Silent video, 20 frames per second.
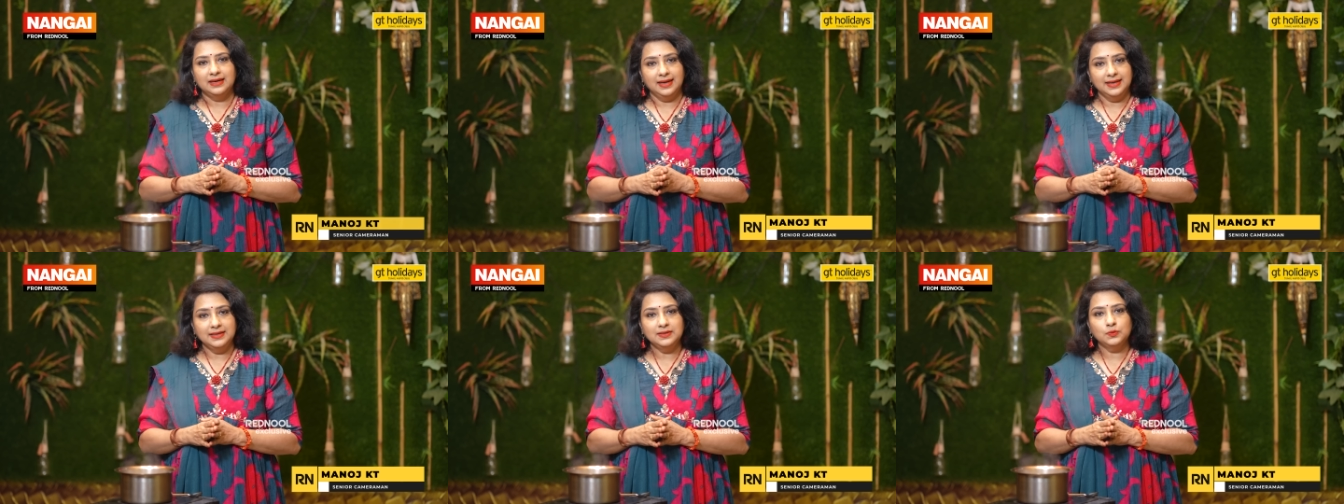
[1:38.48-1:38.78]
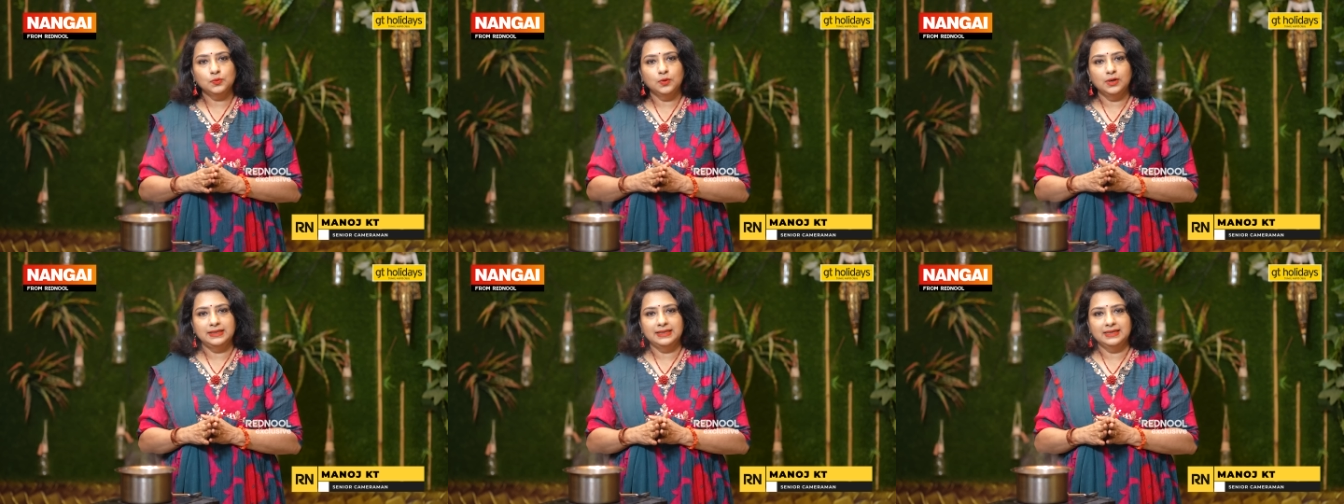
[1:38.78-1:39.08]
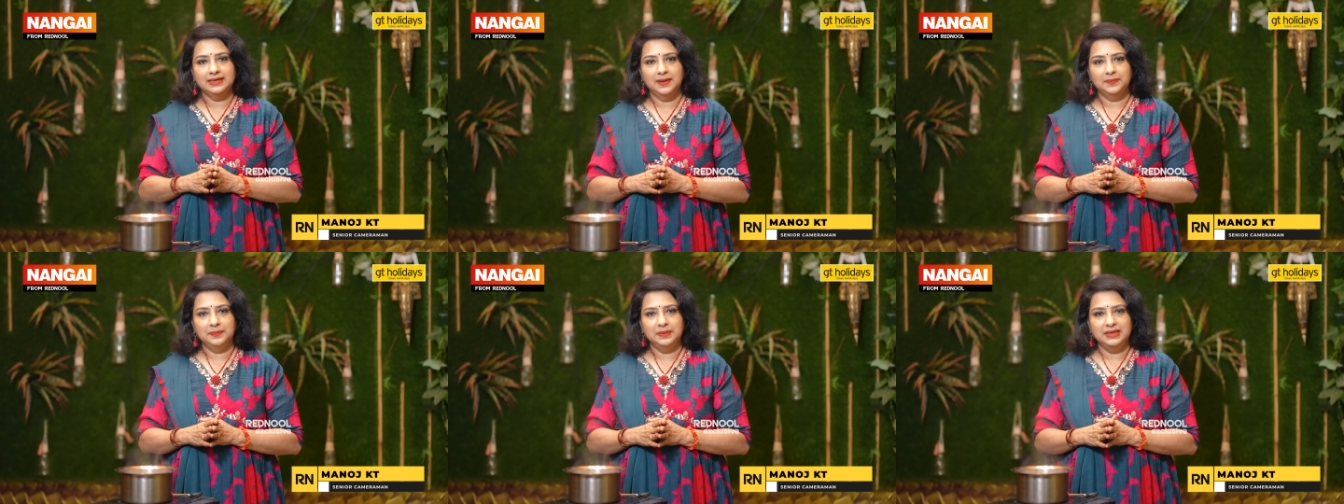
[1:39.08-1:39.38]
ரைஸ்
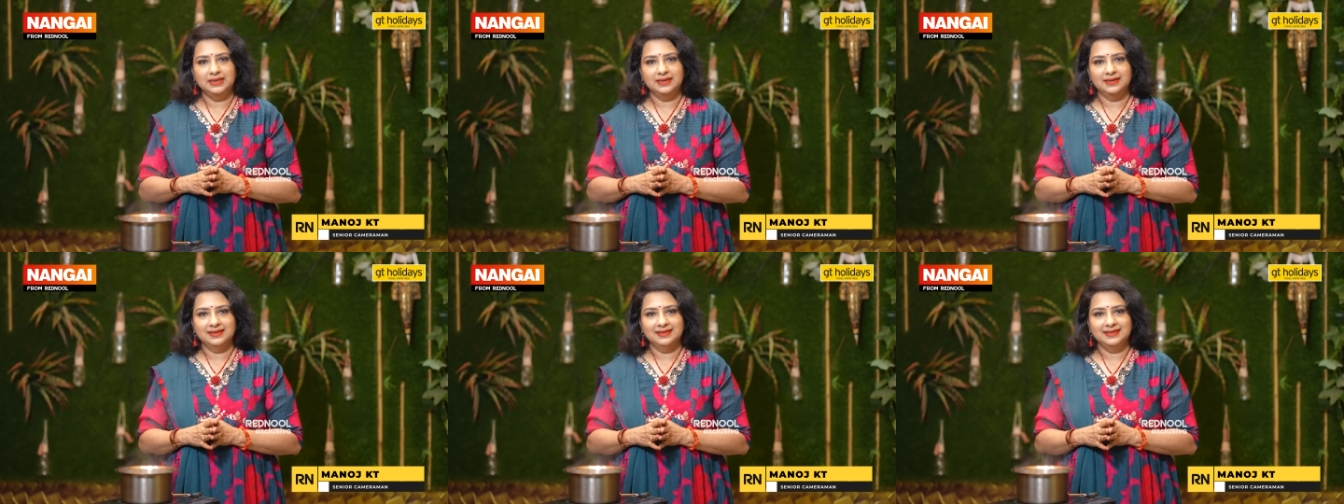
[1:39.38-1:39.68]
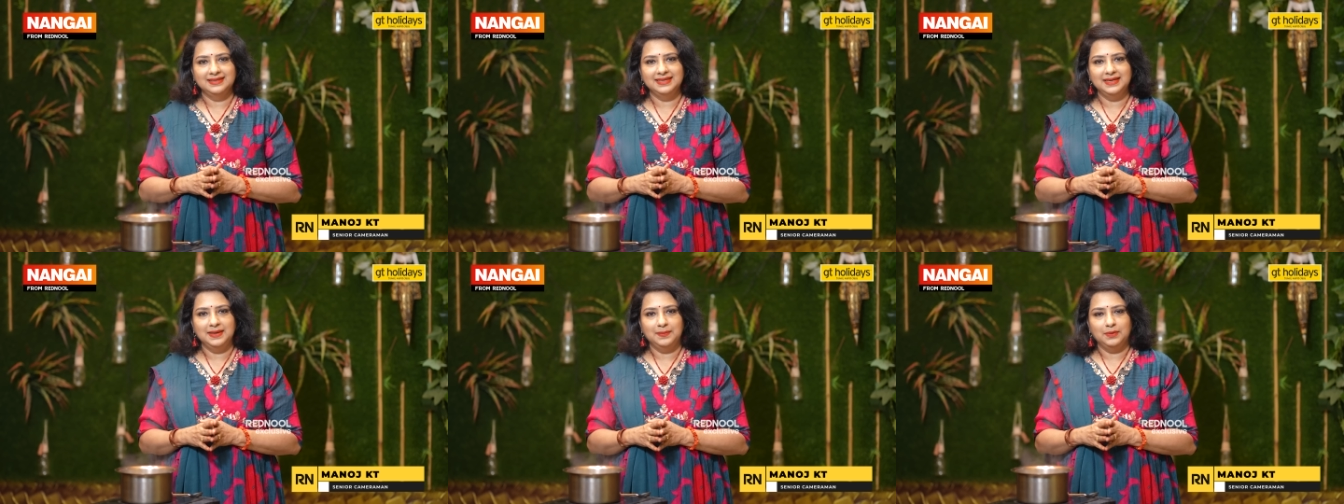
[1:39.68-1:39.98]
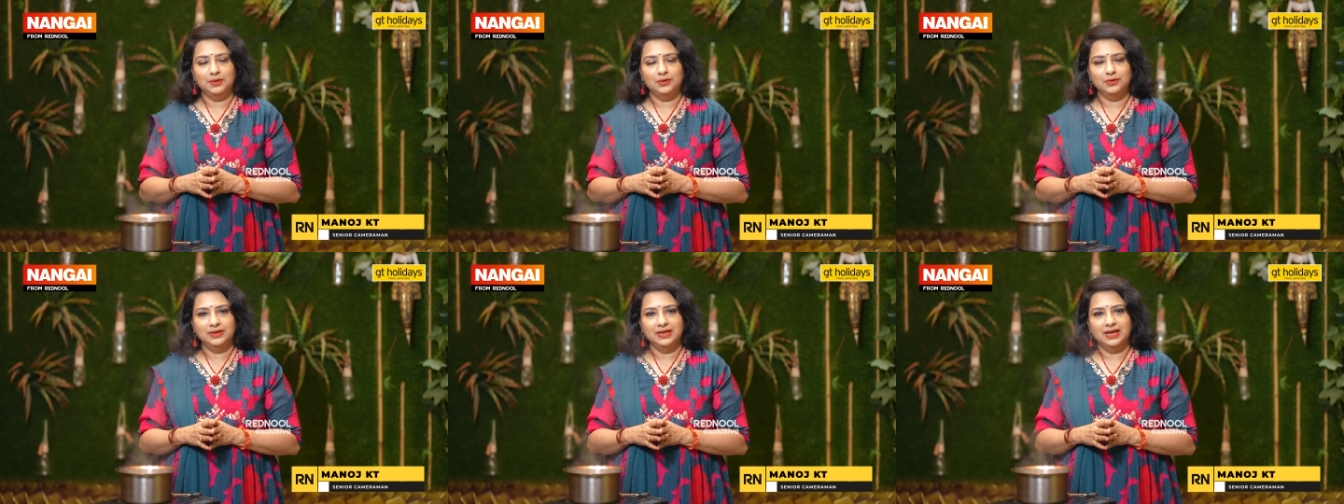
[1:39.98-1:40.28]
வாட்டர் அப்படின்றது
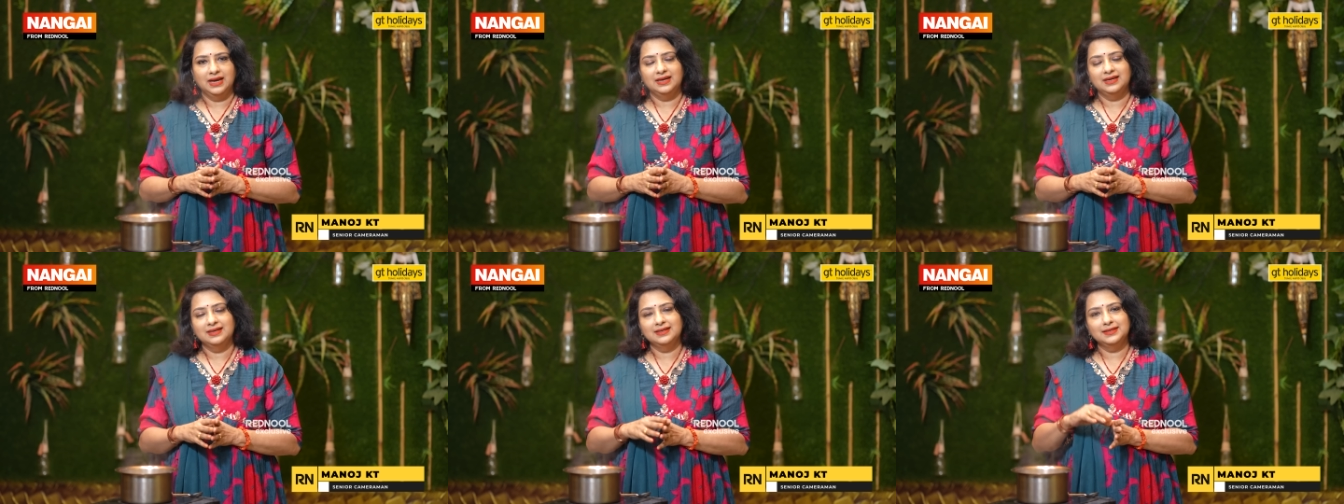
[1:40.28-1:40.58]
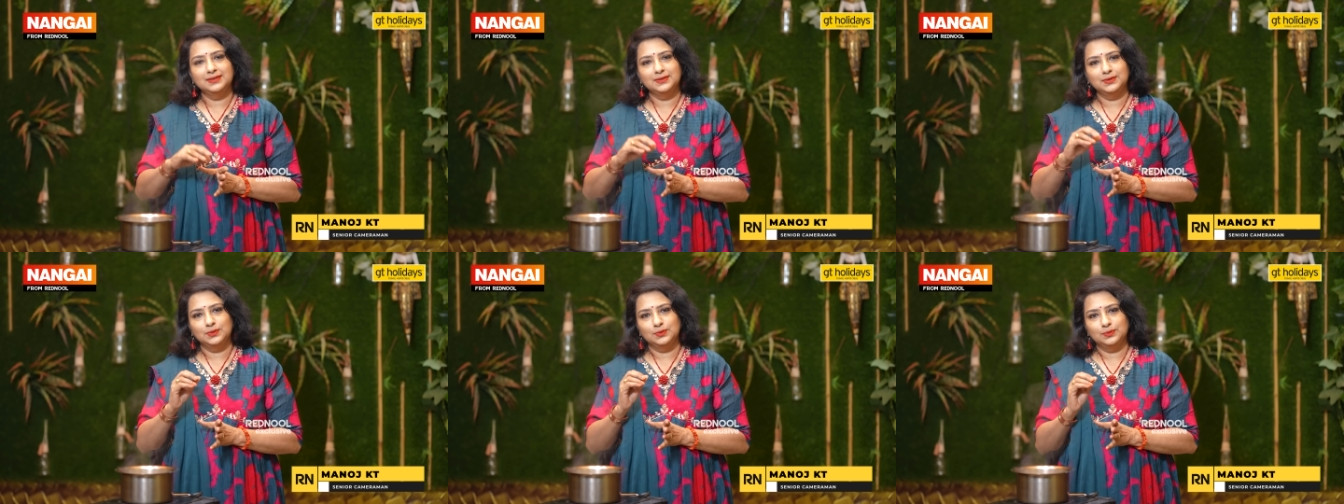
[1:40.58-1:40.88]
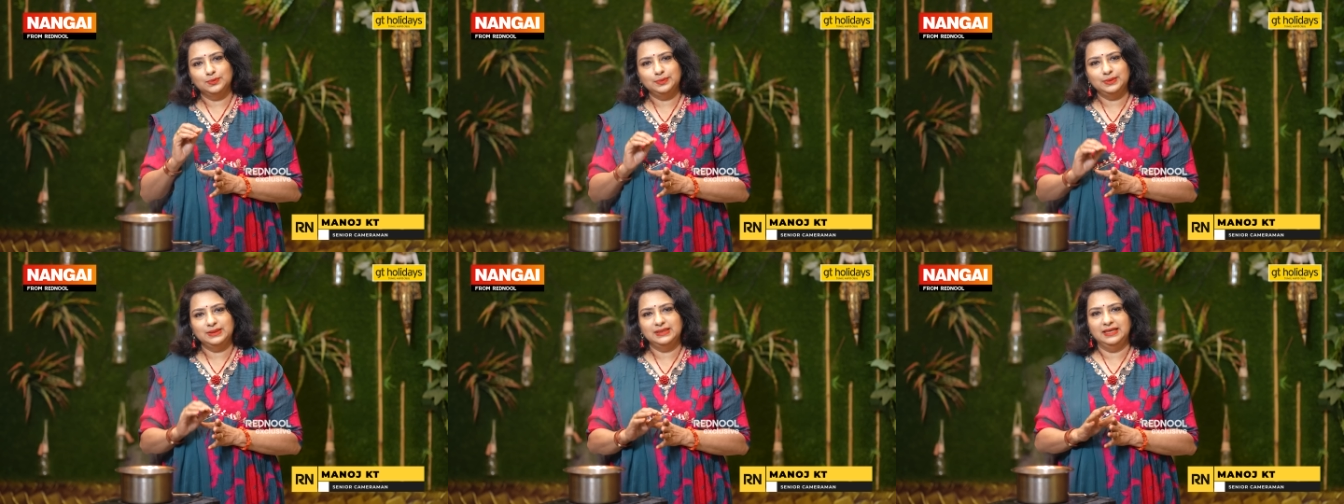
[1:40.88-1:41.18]
நம்மளுடைய அழகுக்கு
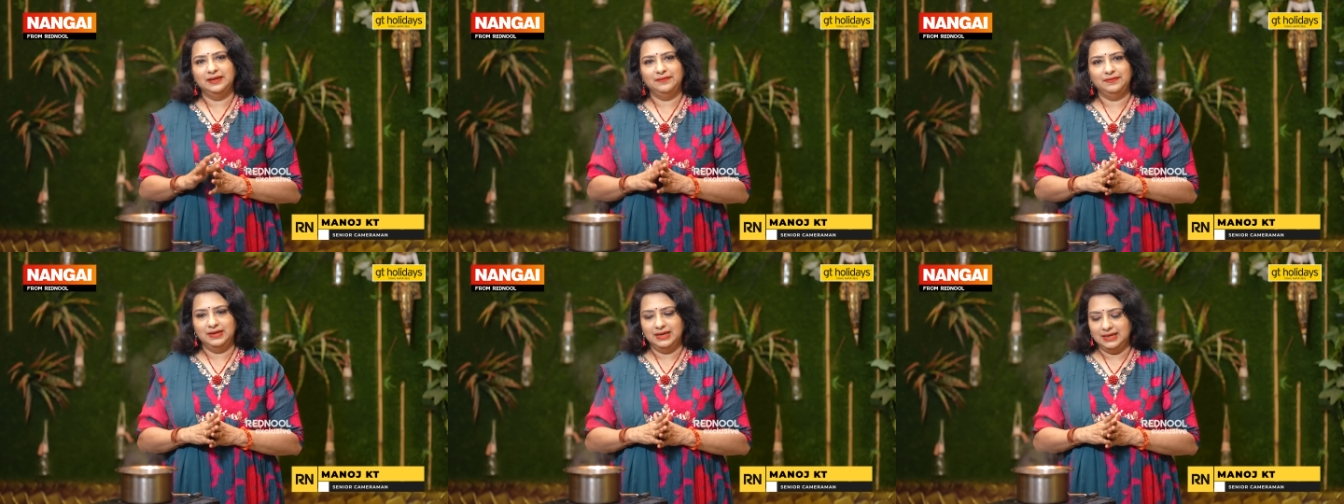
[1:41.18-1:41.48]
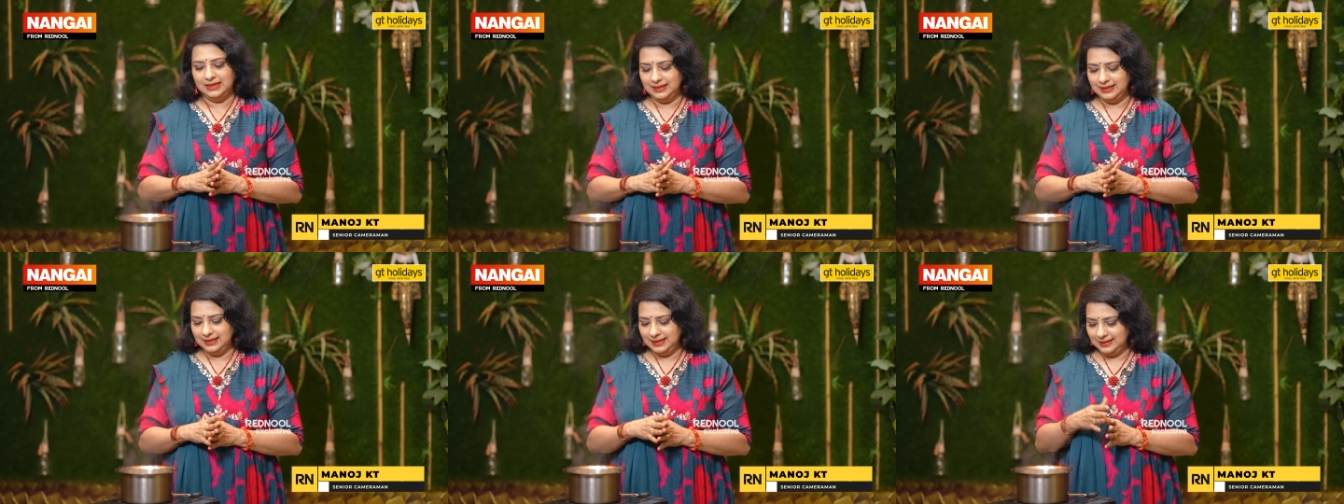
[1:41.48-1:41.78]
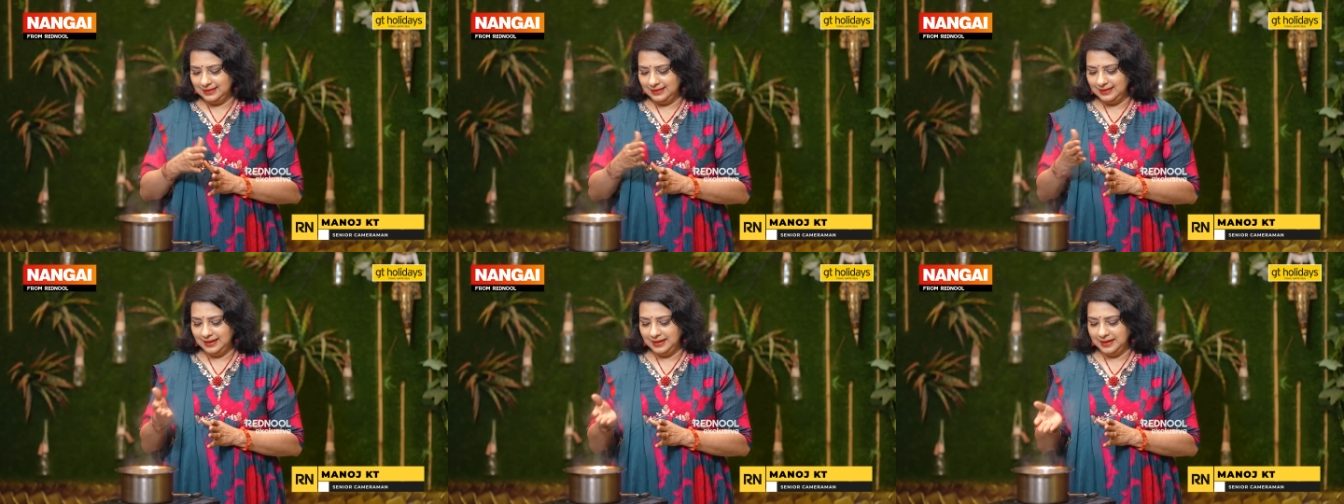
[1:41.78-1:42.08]
ரொம்ப தேவையானது
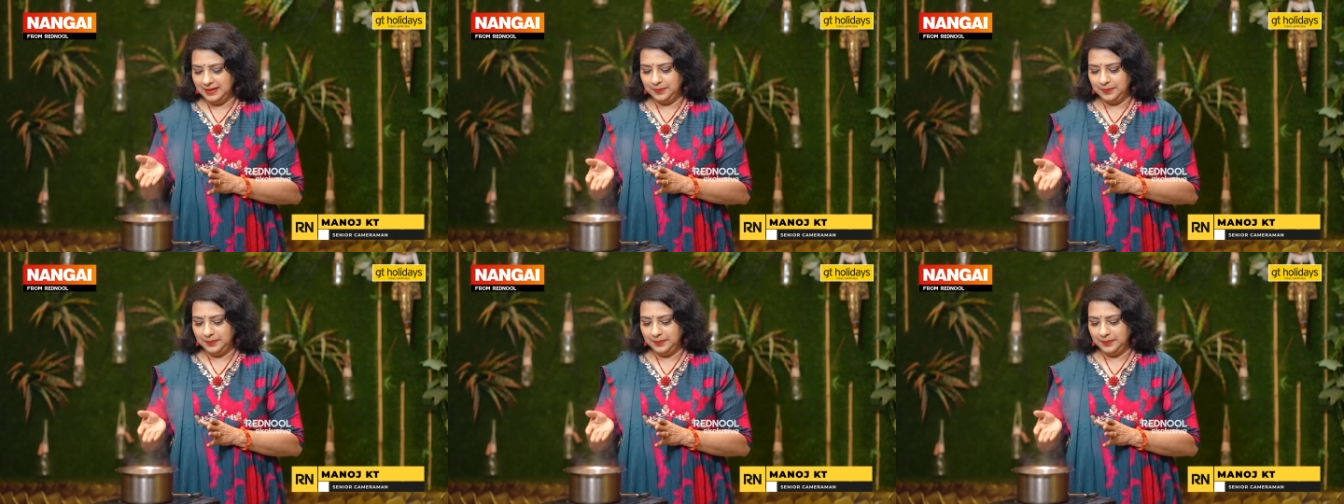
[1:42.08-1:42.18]
அதுதான்